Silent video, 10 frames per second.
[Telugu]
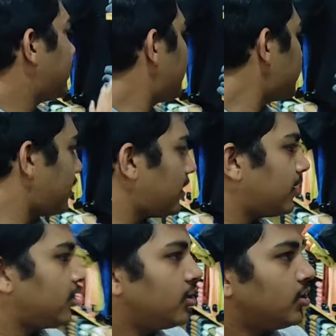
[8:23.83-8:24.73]
ఇక్కడంతా
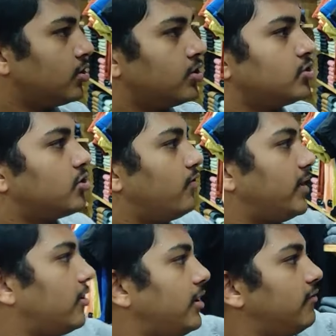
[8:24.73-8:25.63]
సో
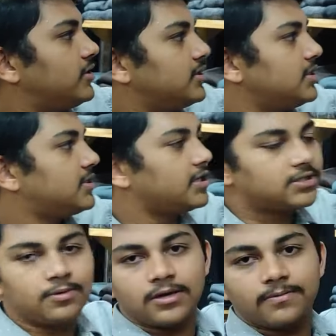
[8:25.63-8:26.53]
వీటిలో ఇవి వచ్చేసి
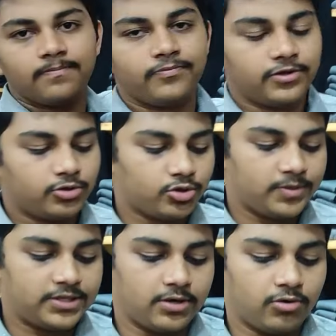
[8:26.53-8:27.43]
స్ట్రెచబుల్
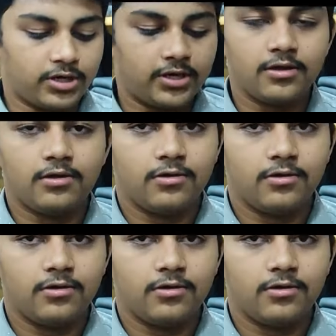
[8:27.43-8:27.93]
చూపిస్తాను ఒకటి